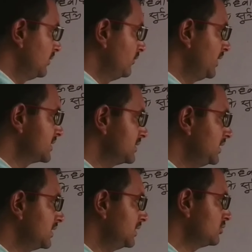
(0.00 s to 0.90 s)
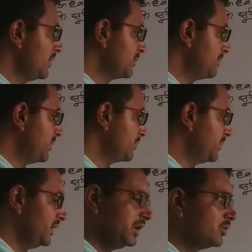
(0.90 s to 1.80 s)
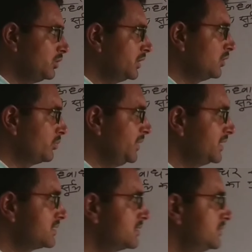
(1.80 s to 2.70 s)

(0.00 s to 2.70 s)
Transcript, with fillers: वैसे देखें तो आपका परपेंडिकुलर और बेस